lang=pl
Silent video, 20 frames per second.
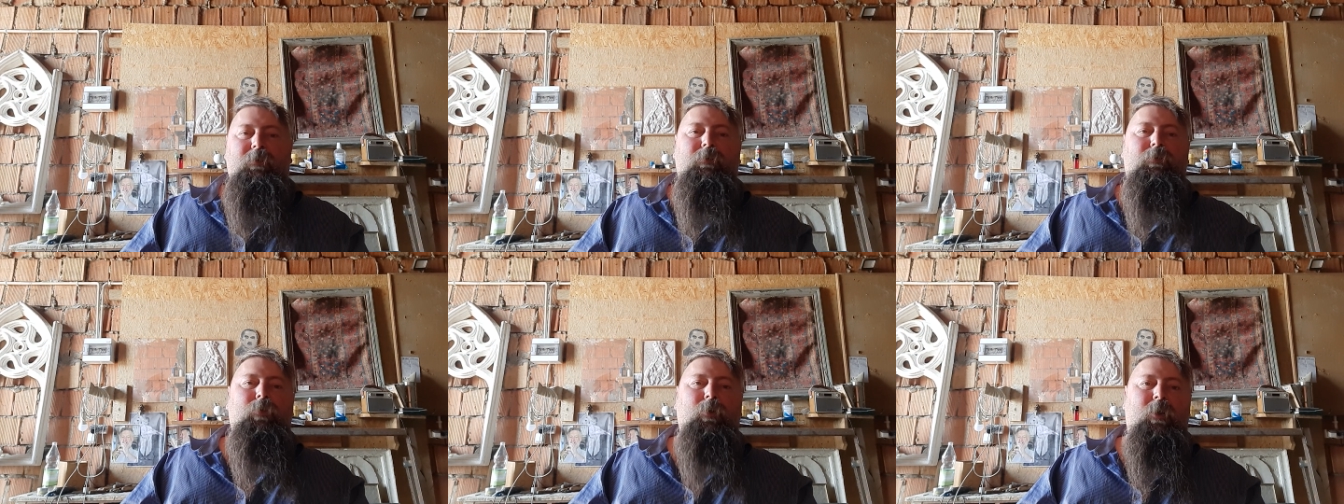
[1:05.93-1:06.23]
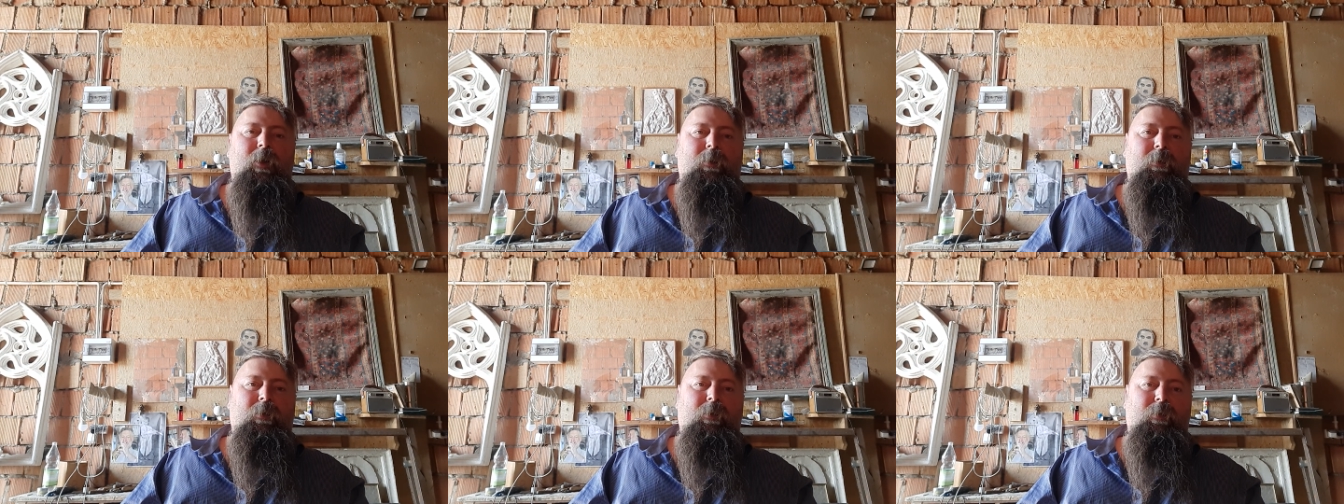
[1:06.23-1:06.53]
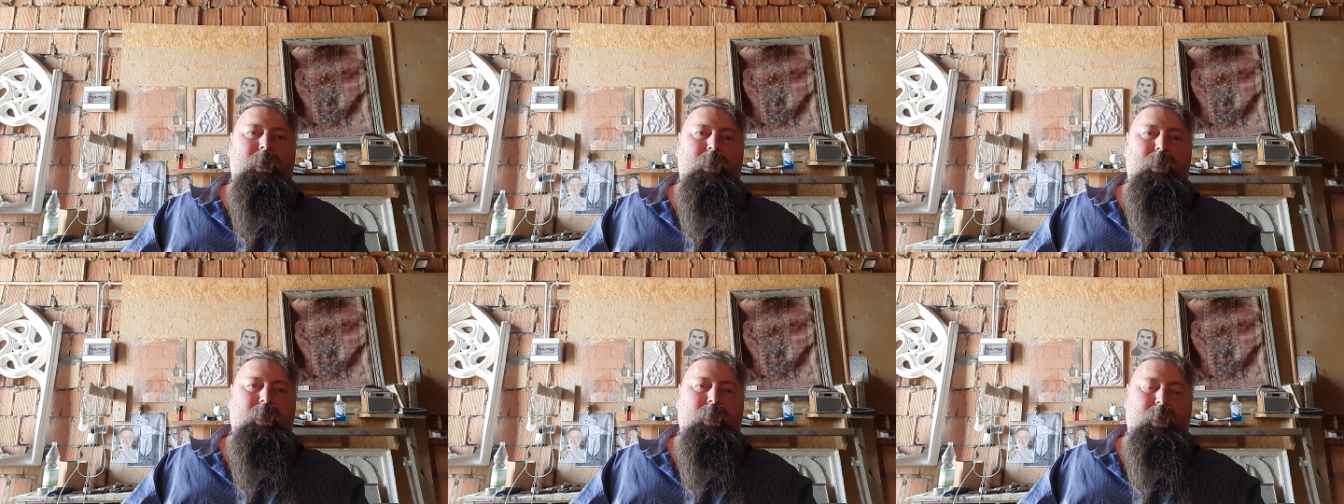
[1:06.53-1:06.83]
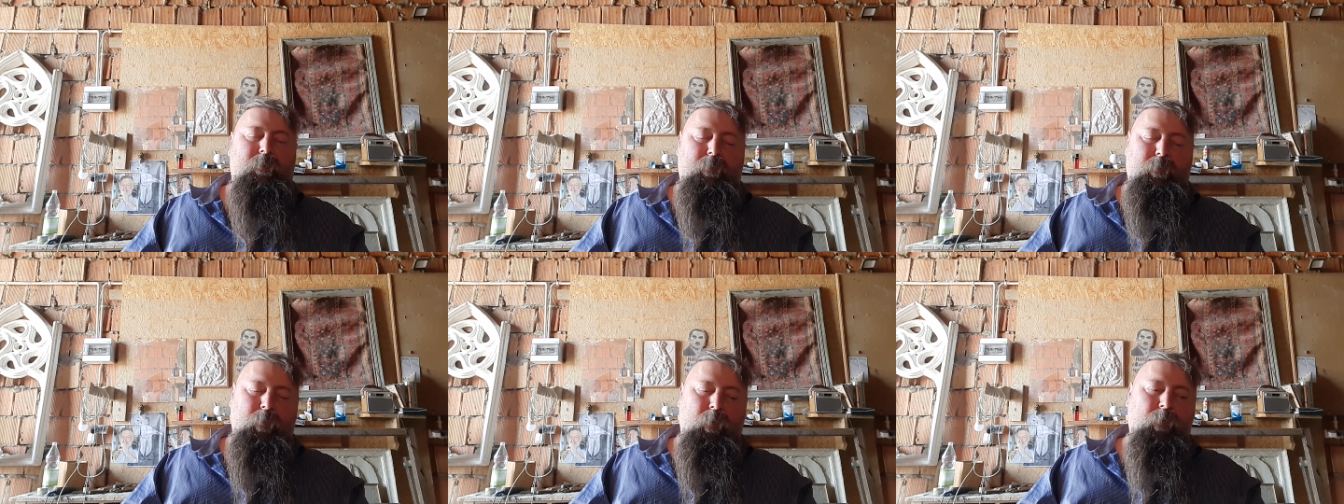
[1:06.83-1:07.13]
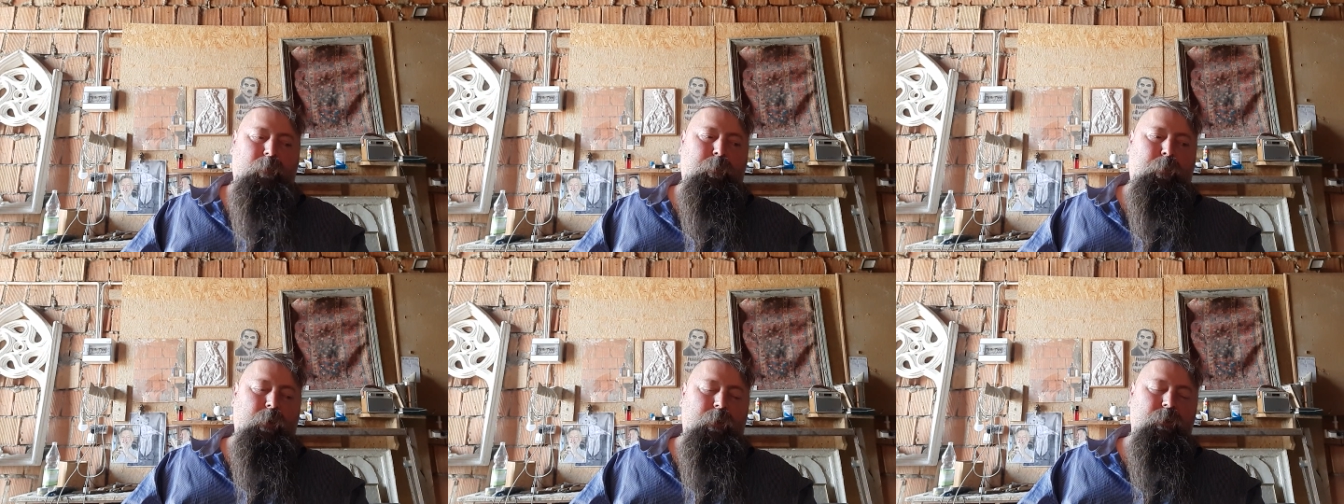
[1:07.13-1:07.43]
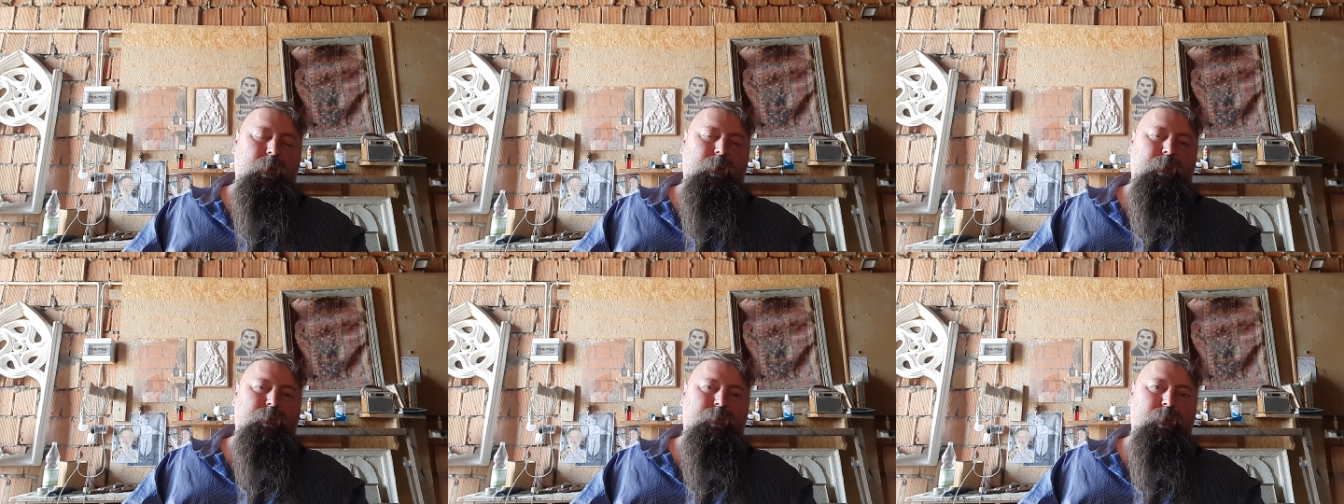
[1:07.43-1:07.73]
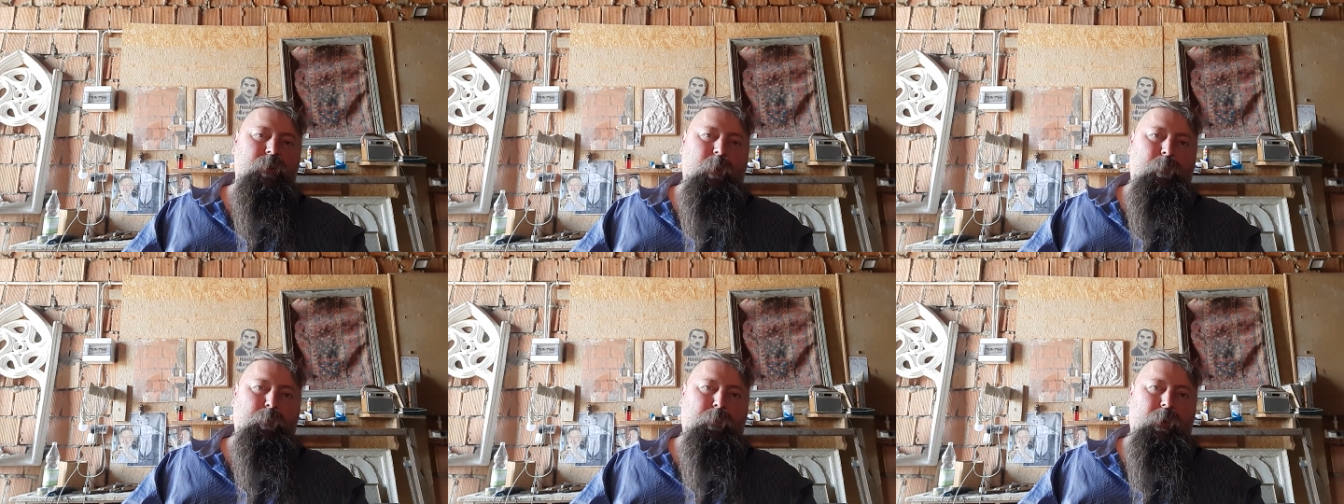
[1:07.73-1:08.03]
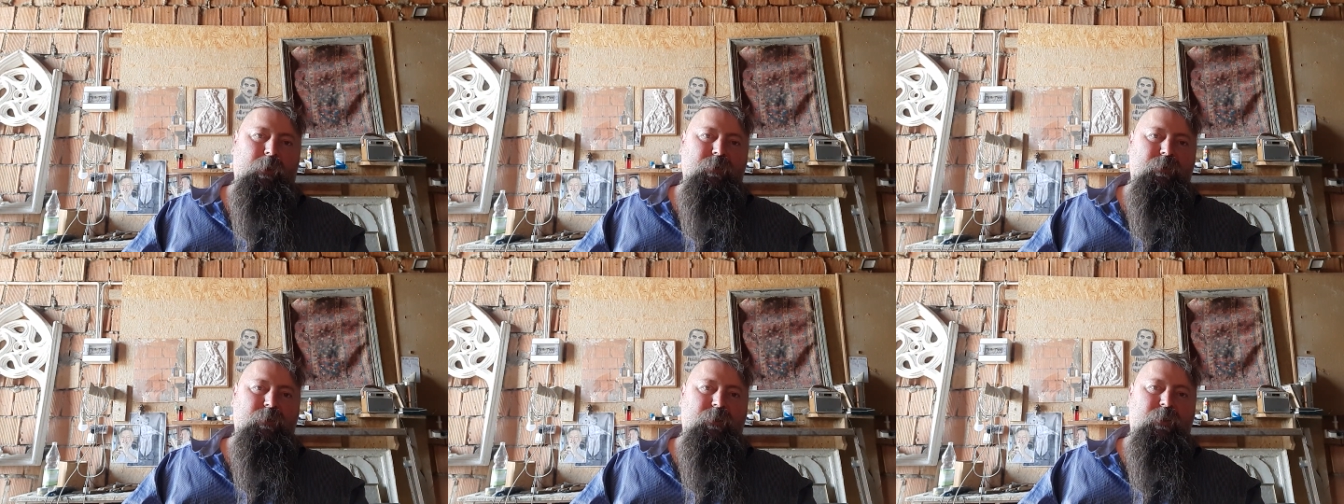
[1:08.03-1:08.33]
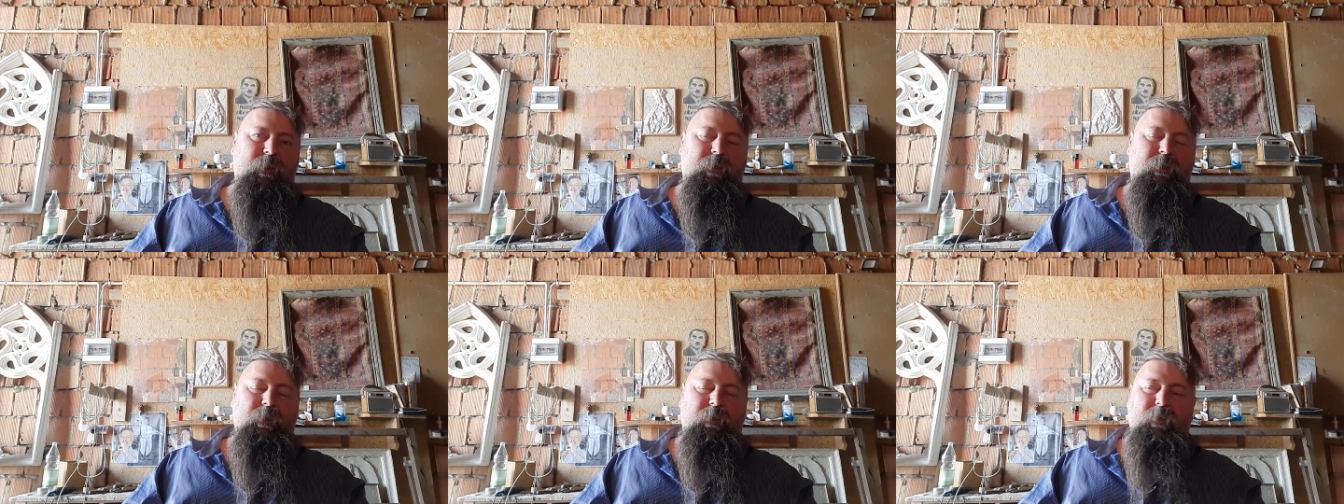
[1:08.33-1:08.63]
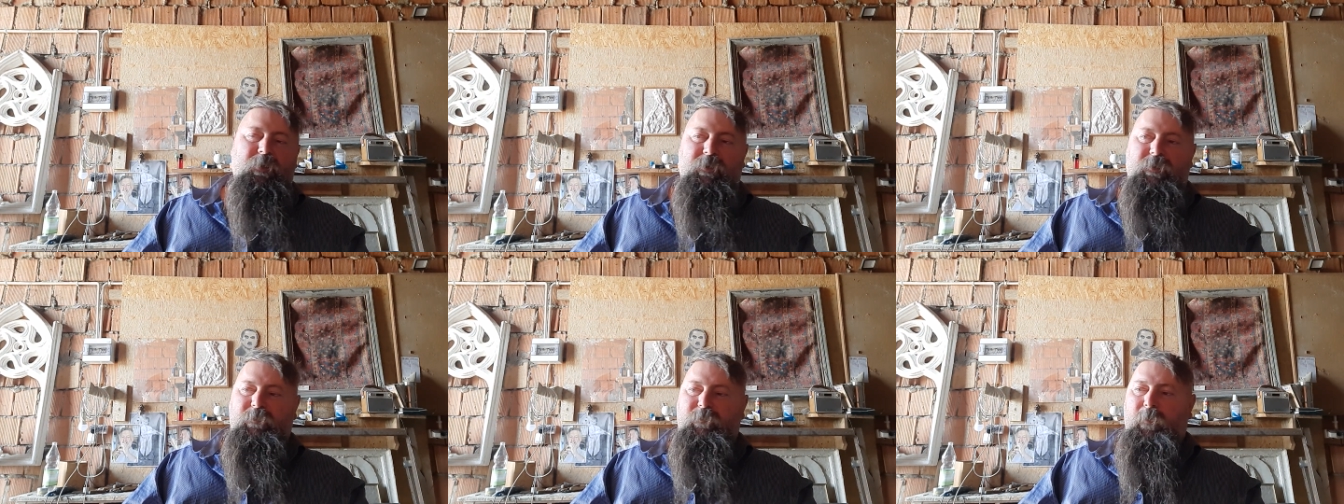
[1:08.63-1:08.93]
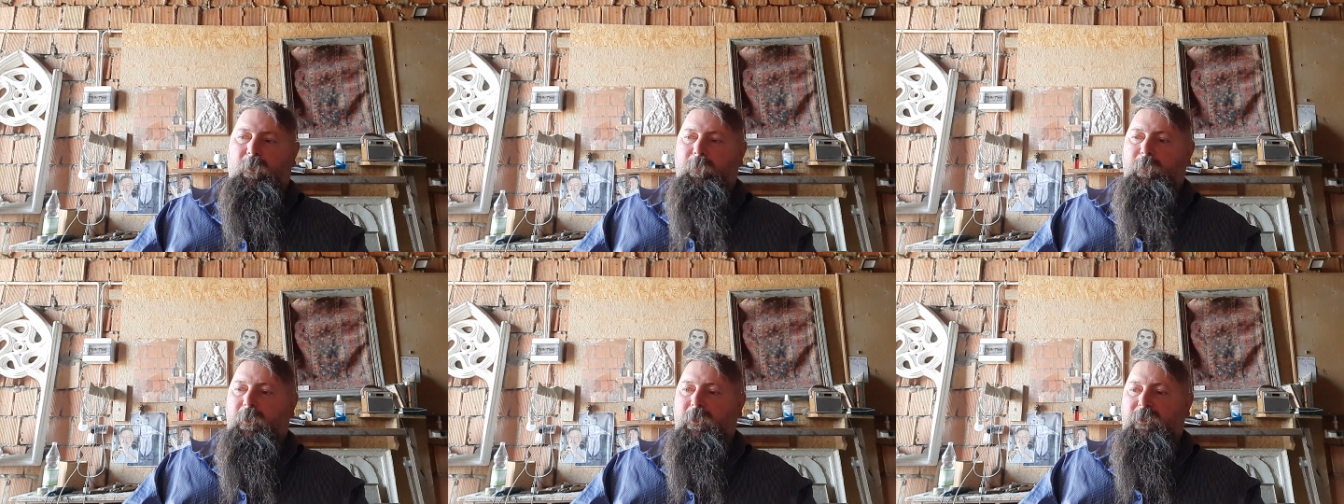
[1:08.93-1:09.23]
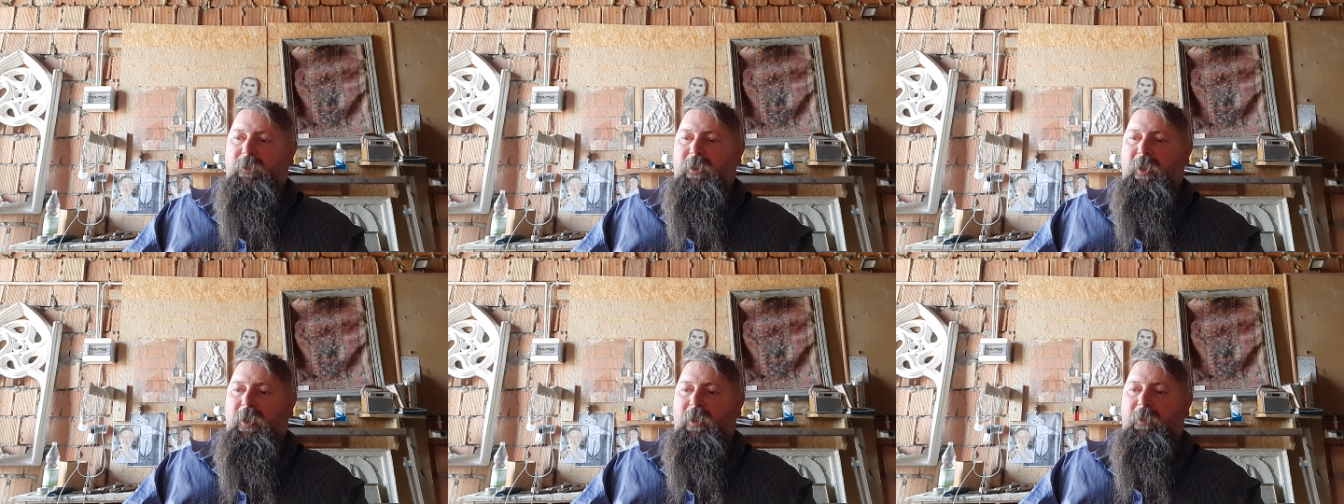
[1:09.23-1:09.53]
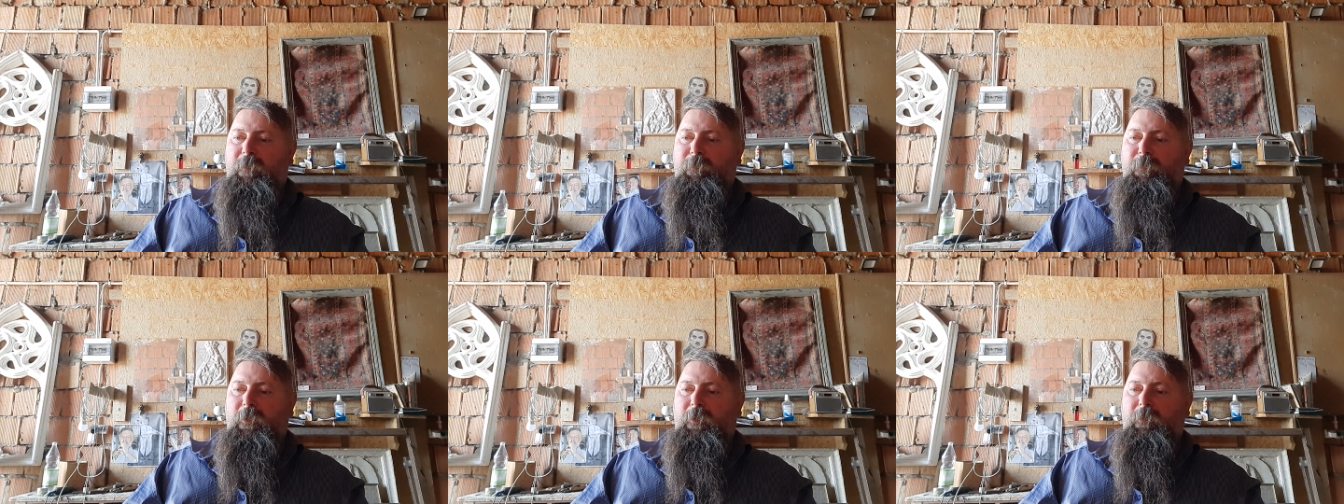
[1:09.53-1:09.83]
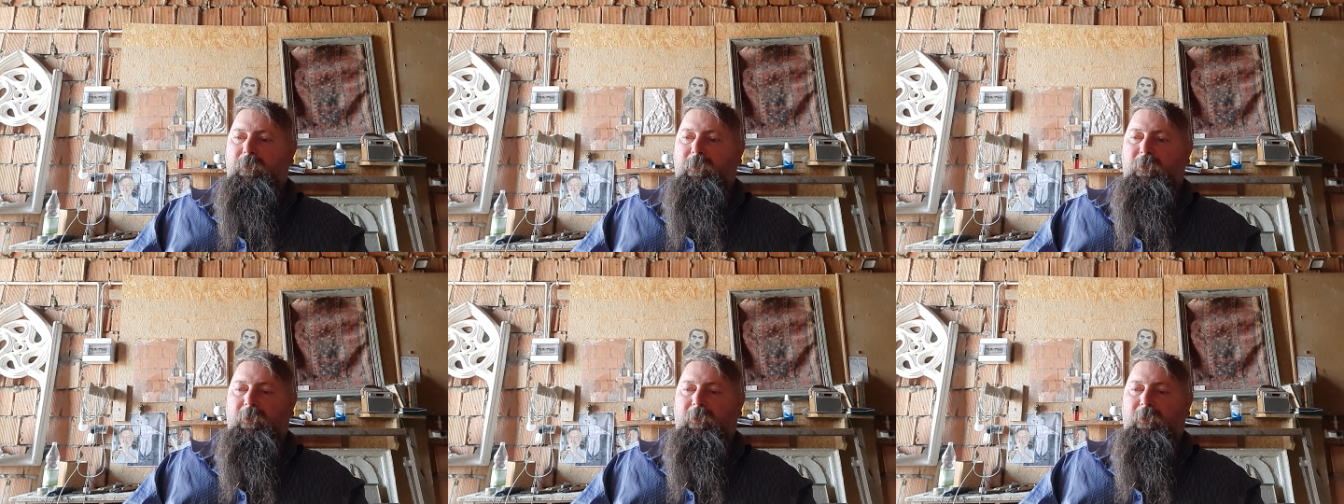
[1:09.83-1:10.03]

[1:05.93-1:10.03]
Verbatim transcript: który mógł płynąć do Polski i swobodnie i, by,